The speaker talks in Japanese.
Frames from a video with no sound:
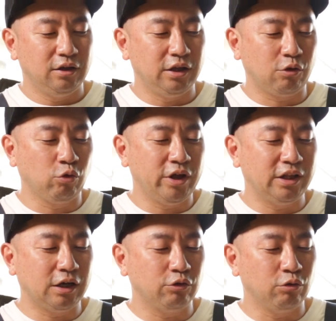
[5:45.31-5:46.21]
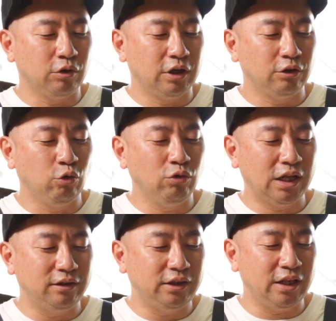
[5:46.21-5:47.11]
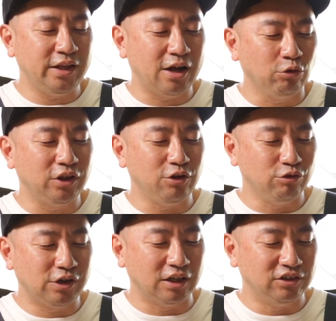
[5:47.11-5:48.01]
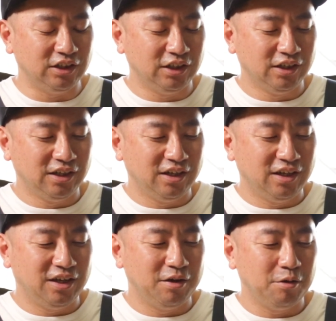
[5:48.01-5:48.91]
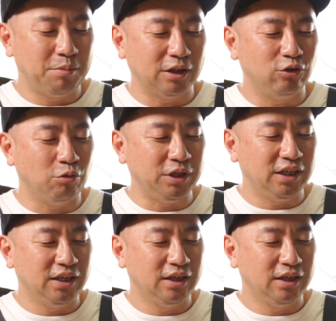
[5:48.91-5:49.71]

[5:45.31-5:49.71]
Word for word: でこの辺なんかそのどうなってんねやろっていう感じパッと見。